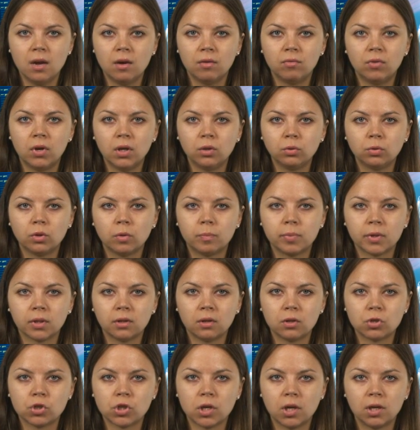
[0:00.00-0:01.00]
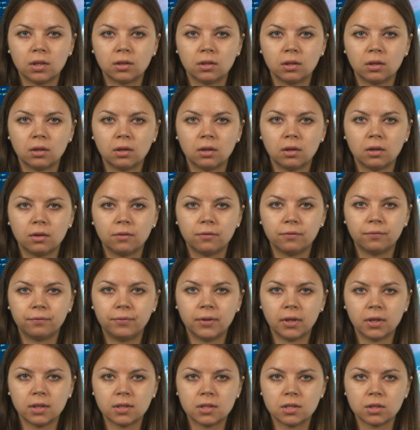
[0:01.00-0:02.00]
Валюта продолжает э,
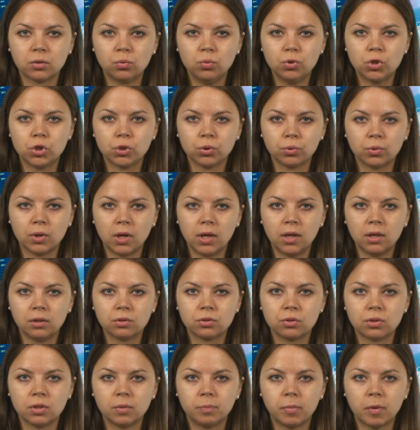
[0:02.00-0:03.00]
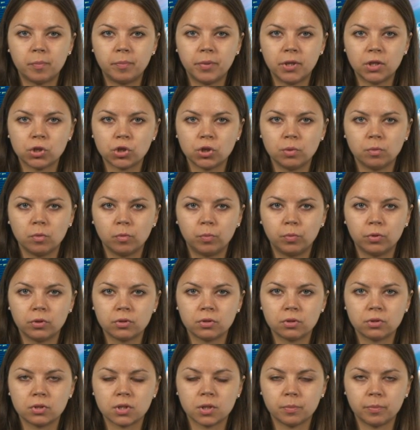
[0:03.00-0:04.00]
вялотекущую коррекцию и по-прежнему
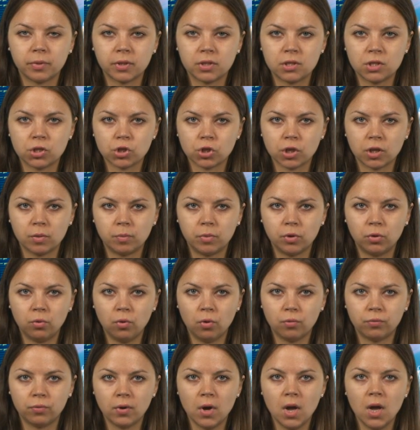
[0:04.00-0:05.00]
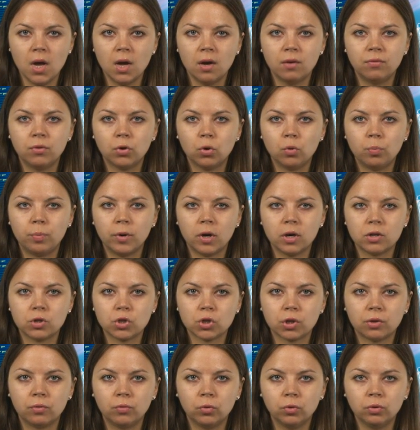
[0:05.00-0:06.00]
пользуется поддержкой быков,
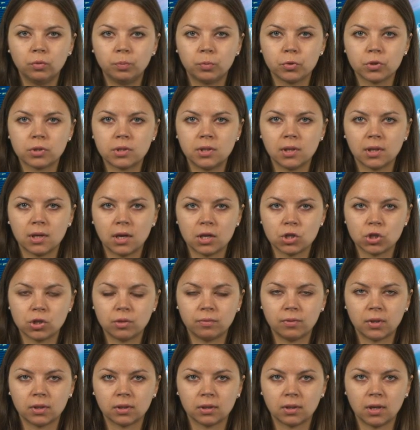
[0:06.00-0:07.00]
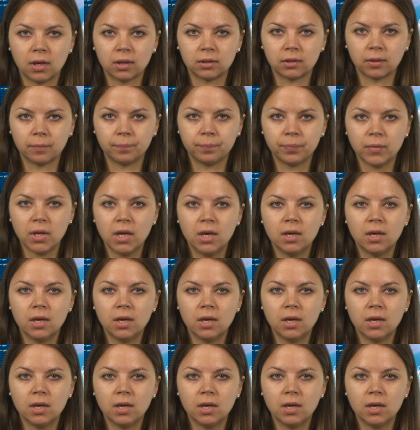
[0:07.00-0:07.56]
выкупающих фунт после каждого отката.